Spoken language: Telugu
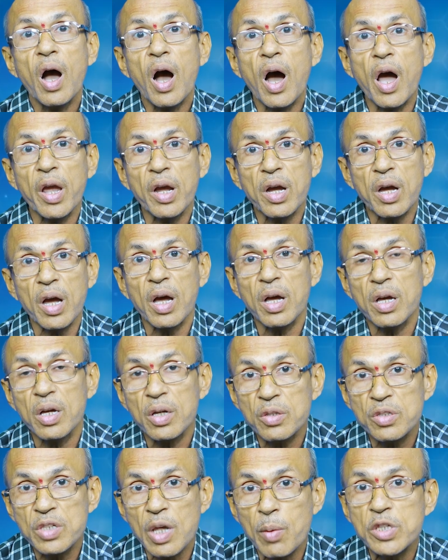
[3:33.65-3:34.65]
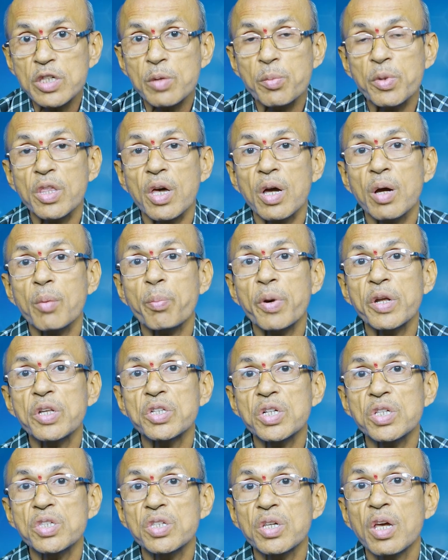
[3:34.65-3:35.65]
ఆ యొక్క సమస్య మీద
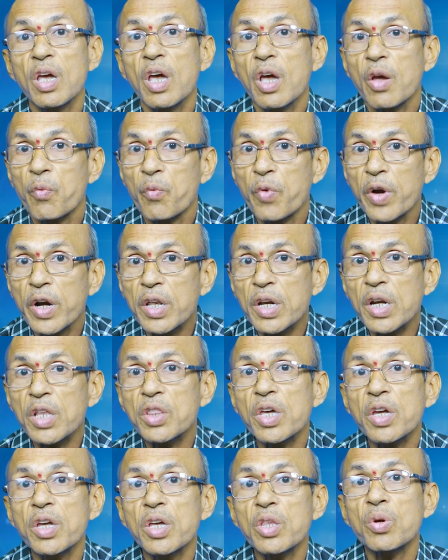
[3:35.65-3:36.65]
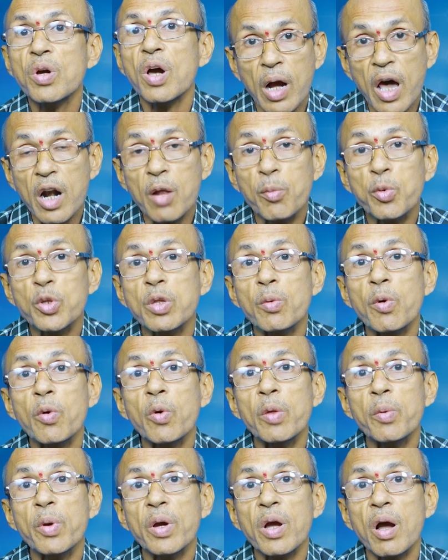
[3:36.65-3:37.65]
పనిచేసి వెంటనే తగ్గేందుకు కారణభూతం
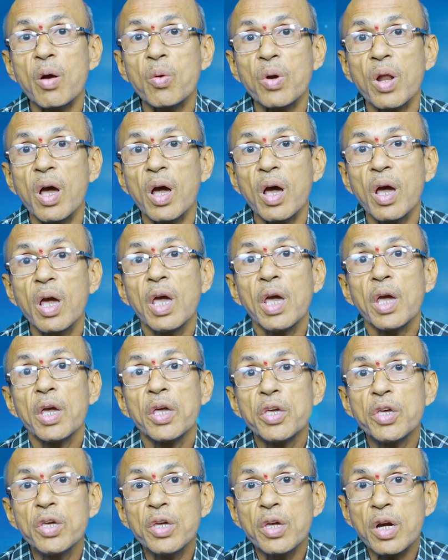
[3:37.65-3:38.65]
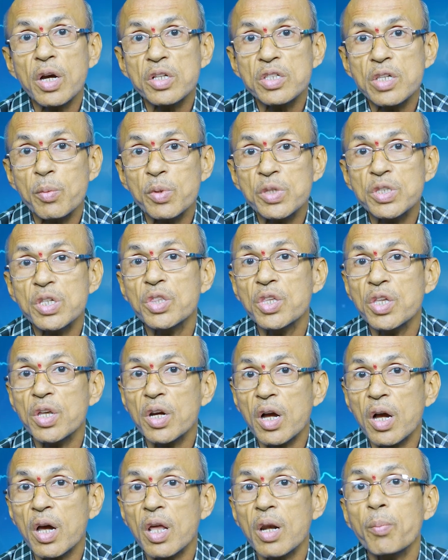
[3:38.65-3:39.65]
అవడమే కాకుండా ఈ యొక్క సమస్య
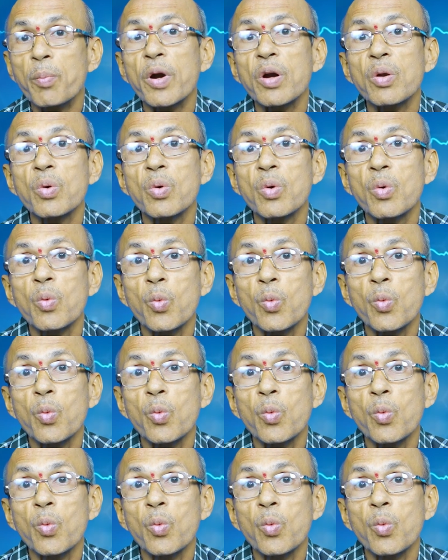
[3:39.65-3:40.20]
దీర్ఘకాలం పాటు